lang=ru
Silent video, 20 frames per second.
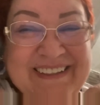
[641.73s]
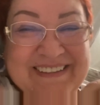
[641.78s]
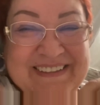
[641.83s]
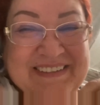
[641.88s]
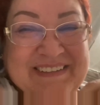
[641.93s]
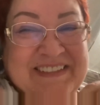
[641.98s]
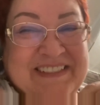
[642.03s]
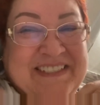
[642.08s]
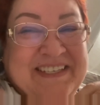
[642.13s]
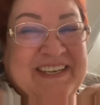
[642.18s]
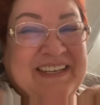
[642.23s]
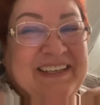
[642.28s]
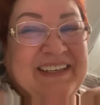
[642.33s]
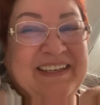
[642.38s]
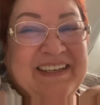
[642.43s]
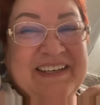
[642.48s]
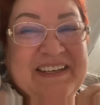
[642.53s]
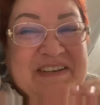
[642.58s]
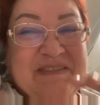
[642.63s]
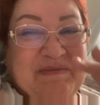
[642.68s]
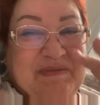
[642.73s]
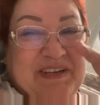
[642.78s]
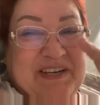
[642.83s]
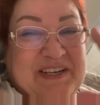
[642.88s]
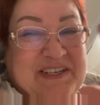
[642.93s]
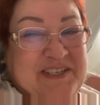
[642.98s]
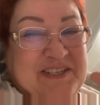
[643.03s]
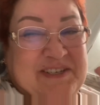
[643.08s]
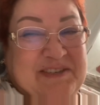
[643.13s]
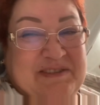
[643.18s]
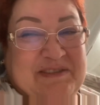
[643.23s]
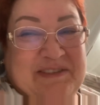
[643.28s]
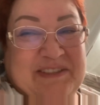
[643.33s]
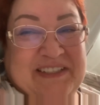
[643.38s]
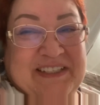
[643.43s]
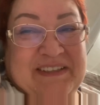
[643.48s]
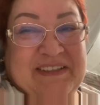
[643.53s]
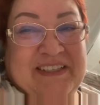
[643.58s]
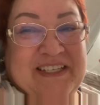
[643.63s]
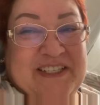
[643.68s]
Девочки,
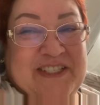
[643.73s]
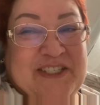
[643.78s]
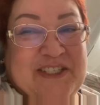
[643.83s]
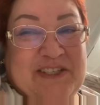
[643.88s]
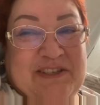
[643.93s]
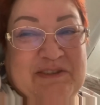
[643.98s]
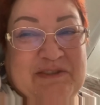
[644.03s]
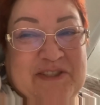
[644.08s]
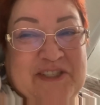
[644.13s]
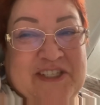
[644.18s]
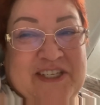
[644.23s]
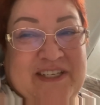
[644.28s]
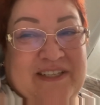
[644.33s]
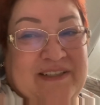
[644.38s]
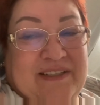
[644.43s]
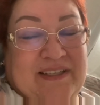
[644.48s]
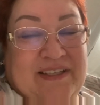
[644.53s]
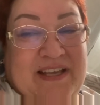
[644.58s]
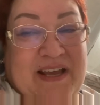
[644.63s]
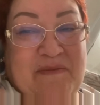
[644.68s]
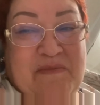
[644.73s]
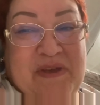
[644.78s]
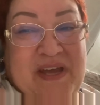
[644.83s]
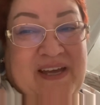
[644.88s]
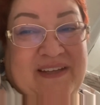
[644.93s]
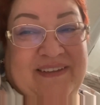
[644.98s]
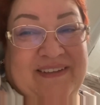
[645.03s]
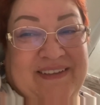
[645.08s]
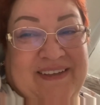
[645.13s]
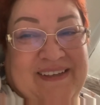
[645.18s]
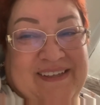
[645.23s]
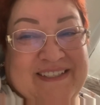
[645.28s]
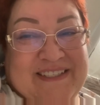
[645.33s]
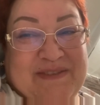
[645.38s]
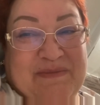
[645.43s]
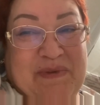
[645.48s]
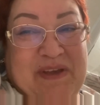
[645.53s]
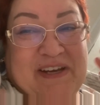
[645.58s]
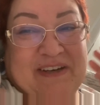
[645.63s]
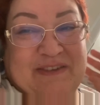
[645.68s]
парашюты, ночнушки до необъятных
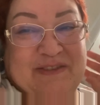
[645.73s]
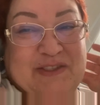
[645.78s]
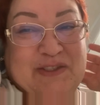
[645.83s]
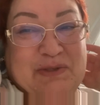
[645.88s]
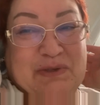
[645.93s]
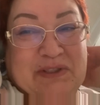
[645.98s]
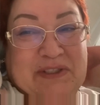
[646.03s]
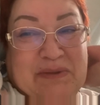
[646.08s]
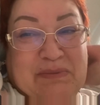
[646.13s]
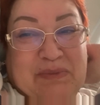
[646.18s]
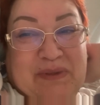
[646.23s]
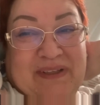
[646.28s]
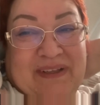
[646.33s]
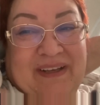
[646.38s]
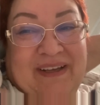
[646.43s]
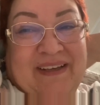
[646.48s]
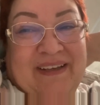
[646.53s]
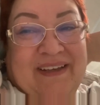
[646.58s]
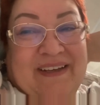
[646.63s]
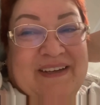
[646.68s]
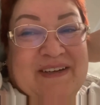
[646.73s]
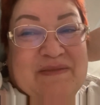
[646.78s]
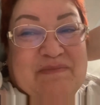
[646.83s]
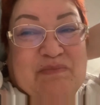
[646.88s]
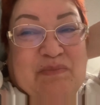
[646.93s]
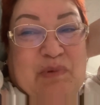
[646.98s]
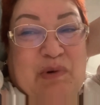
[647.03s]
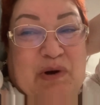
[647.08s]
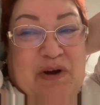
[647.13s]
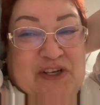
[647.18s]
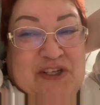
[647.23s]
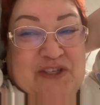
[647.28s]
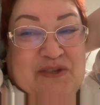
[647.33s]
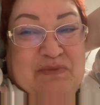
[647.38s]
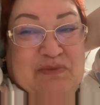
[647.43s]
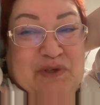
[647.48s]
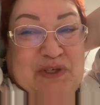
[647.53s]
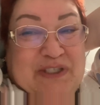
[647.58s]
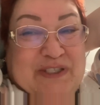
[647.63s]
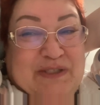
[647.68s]
размеров все это было. Боже
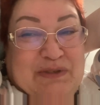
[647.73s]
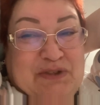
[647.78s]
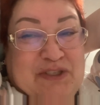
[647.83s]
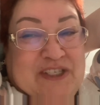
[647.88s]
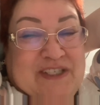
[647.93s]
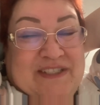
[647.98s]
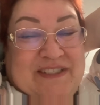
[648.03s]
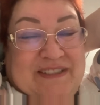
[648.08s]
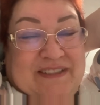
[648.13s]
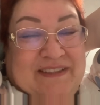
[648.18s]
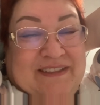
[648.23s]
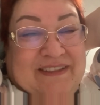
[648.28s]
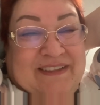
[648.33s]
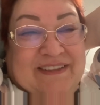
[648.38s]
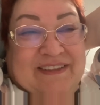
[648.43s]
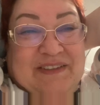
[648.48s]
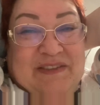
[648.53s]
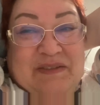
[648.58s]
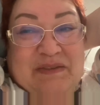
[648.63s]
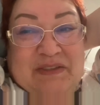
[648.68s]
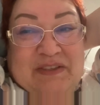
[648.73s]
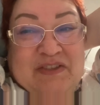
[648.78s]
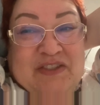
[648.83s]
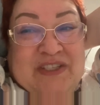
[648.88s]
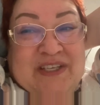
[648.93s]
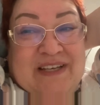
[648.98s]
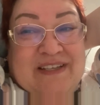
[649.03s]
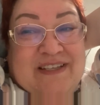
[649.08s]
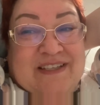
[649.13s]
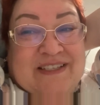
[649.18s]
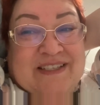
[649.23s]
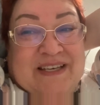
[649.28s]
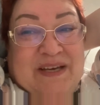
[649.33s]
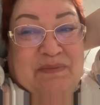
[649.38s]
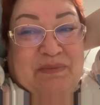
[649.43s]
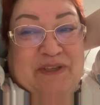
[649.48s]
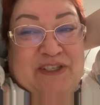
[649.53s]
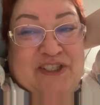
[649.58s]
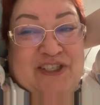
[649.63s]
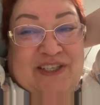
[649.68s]
мой, слушайте, ну вся детская
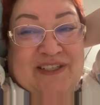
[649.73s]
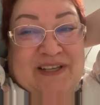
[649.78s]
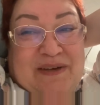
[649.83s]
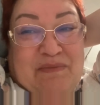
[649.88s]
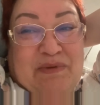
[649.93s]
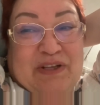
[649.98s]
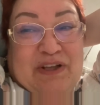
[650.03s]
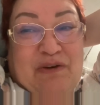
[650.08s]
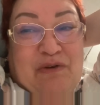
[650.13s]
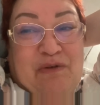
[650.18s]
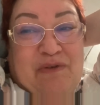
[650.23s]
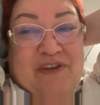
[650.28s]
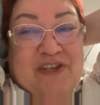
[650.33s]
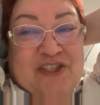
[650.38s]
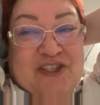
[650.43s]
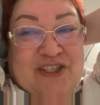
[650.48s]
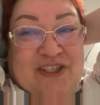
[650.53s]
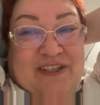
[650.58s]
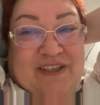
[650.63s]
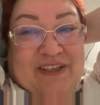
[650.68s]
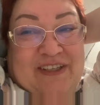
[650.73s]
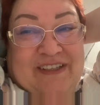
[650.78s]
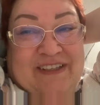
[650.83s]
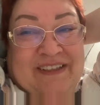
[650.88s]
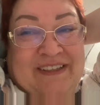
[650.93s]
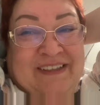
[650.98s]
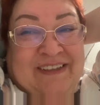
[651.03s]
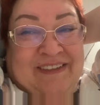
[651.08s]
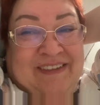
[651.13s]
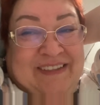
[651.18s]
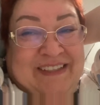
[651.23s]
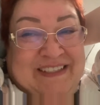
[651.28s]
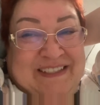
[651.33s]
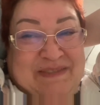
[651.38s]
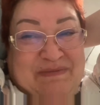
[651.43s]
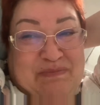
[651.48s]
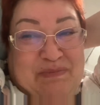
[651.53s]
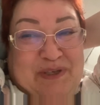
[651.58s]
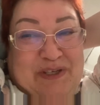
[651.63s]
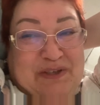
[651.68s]
площадка была увешана вот
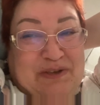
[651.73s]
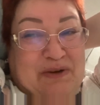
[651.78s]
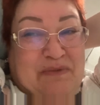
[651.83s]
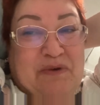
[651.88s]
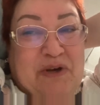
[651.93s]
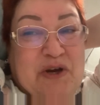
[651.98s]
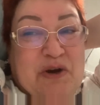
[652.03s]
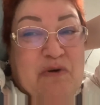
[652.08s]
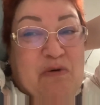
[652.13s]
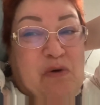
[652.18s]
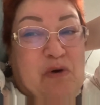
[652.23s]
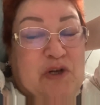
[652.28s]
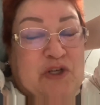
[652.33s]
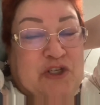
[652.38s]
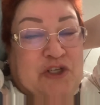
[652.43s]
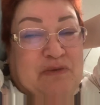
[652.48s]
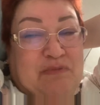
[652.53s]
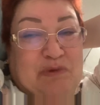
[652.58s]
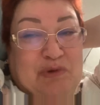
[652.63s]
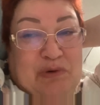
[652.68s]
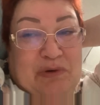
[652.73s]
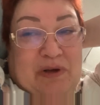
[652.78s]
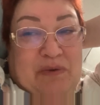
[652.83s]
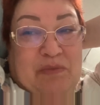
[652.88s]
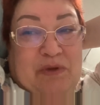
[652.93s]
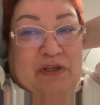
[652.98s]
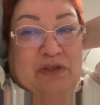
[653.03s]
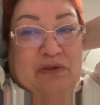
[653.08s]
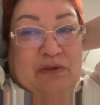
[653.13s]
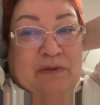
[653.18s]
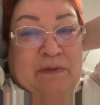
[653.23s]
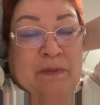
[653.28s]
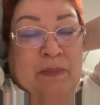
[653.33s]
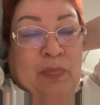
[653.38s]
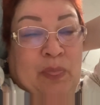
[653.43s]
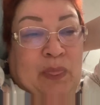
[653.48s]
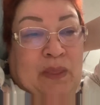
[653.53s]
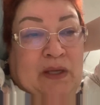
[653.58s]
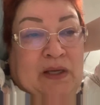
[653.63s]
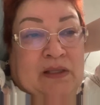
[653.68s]
этим бельем. Очень много белья.
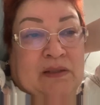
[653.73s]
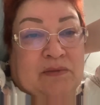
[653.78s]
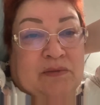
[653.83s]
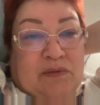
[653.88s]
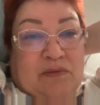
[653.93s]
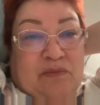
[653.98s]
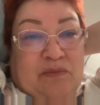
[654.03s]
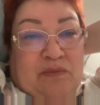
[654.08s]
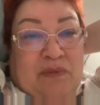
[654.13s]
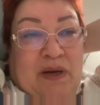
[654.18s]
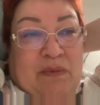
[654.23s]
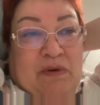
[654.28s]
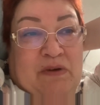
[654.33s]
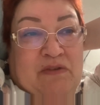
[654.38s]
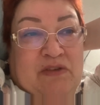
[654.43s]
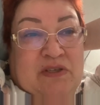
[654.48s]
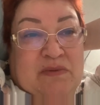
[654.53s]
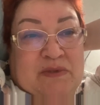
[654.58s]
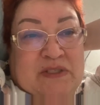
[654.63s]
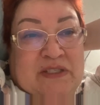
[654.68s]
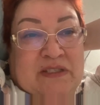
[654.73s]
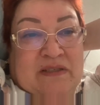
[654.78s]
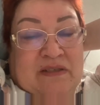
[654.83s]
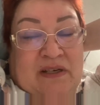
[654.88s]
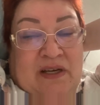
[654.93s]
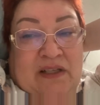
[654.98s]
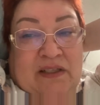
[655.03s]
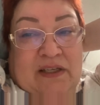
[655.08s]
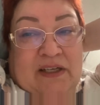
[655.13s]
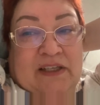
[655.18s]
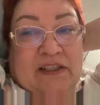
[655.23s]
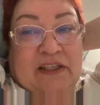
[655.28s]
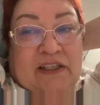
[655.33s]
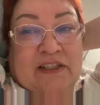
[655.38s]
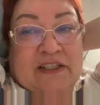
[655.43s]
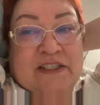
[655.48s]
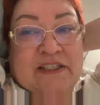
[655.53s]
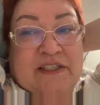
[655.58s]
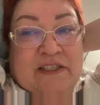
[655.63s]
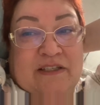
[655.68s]
А мама, видимо, стирала, а она
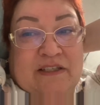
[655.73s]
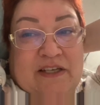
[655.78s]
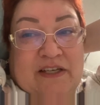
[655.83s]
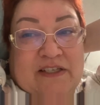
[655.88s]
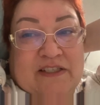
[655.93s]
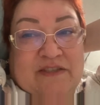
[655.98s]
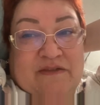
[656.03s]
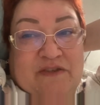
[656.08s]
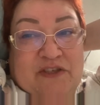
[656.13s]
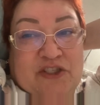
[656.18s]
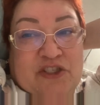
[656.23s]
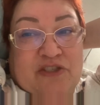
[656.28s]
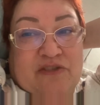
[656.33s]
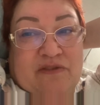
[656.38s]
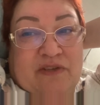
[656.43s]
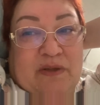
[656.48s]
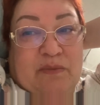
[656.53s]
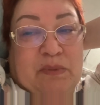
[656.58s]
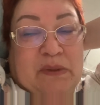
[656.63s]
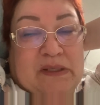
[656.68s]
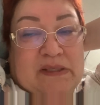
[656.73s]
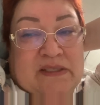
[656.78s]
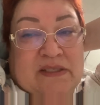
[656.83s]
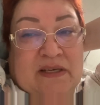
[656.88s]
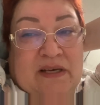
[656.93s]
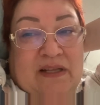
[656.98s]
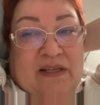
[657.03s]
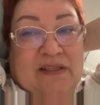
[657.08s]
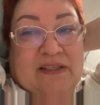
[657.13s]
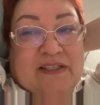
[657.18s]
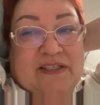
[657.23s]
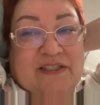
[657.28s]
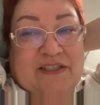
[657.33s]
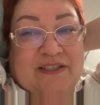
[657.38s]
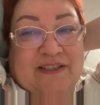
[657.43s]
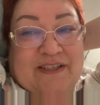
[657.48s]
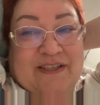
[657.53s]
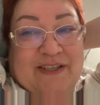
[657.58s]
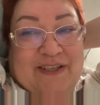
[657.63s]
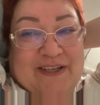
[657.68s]
носила и развешивала. Полоскала,
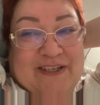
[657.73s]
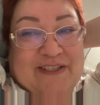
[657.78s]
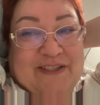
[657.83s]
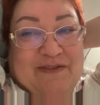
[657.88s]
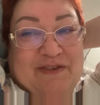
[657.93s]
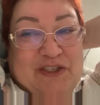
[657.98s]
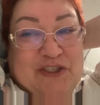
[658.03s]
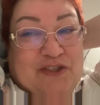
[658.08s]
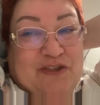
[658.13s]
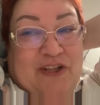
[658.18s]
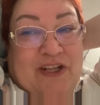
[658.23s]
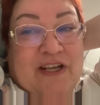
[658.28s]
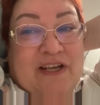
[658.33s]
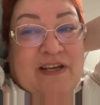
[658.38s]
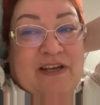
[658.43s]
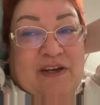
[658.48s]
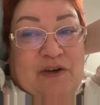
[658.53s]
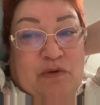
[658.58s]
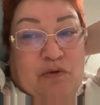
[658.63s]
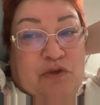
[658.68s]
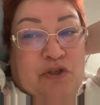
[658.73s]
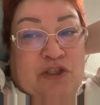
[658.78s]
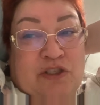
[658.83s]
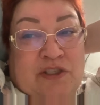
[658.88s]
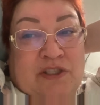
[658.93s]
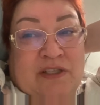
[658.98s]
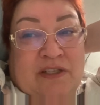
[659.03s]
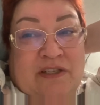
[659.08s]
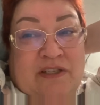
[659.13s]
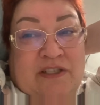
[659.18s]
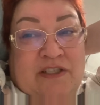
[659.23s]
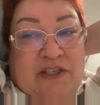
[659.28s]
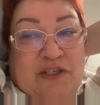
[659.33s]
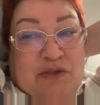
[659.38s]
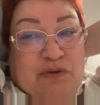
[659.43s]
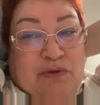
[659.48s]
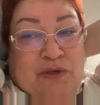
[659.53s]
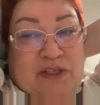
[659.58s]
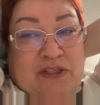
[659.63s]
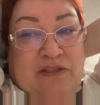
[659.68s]
носила и развешивала. У них целый
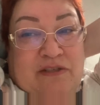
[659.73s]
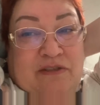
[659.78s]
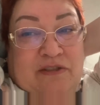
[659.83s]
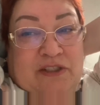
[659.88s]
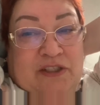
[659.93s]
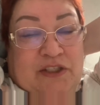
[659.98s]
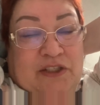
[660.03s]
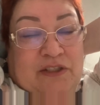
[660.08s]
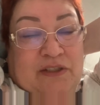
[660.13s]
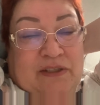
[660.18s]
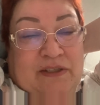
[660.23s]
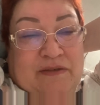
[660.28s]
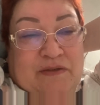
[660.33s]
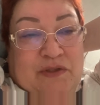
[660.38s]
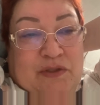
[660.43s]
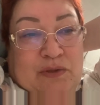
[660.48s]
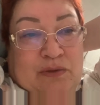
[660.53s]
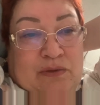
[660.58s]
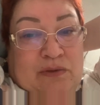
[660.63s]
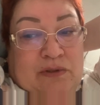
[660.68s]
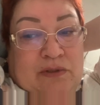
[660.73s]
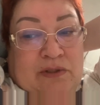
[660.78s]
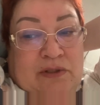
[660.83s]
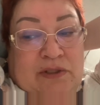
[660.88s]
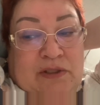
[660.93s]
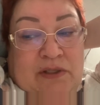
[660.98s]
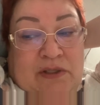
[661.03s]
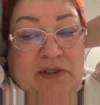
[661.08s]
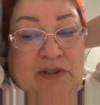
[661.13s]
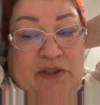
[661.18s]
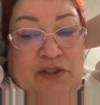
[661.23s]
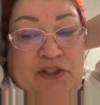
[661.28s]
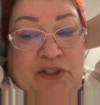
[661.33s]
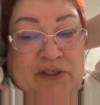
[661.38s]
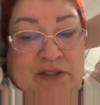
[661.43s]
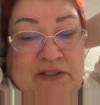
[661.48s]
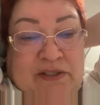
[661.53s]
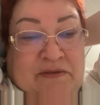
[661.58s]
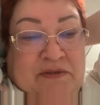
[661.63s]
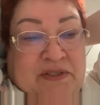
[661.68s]
день уходил на это, на все.
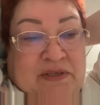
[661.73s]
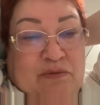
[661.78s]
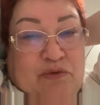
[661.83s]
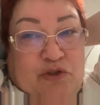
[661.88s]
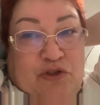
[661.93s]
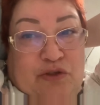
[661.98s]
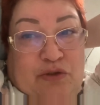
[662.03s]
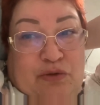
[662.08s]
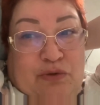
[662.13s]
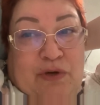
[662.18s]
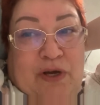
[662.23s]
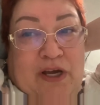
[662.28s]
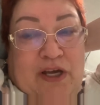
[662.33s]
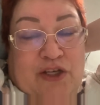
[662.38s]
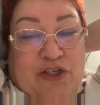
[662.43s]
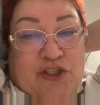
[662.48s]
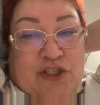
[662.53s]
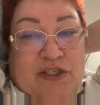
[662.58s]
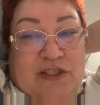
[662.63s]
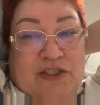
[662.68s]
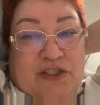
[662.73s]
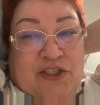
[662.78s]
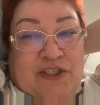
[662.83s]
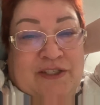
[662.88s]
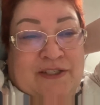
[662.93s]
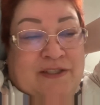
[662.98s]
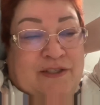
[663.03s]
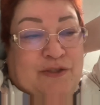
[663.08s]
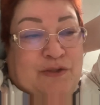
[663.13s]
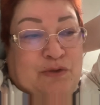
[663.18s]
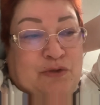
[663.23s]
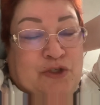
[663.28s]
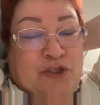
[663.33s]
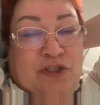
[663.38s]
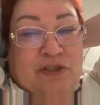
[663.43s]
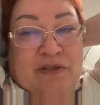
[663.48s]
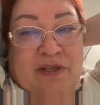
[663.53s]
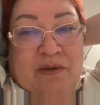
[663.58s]
Сейчас совсем уже другая жизнь. Сейчас сушилки,